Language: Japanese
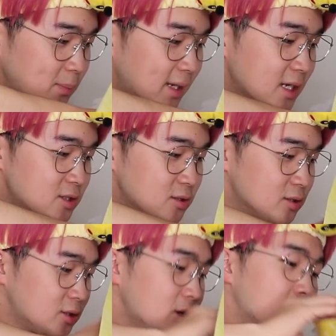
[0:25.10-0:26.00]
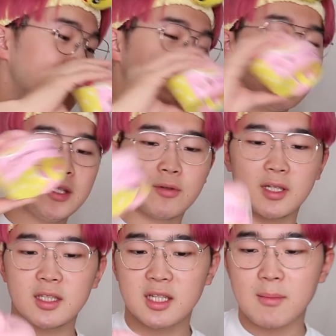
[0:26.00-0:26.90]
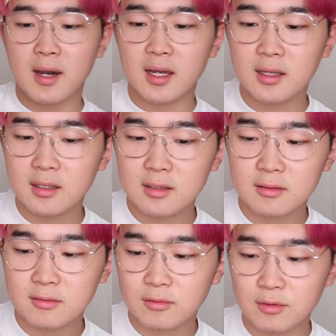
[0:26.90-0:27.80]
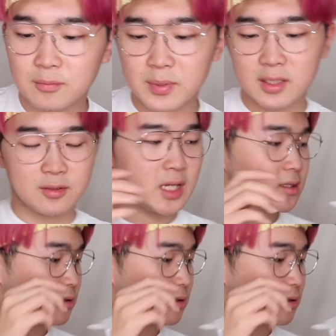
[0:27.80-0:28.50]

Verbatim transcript: ピカチュウと、これ何これなんていう名前このピンクのやつ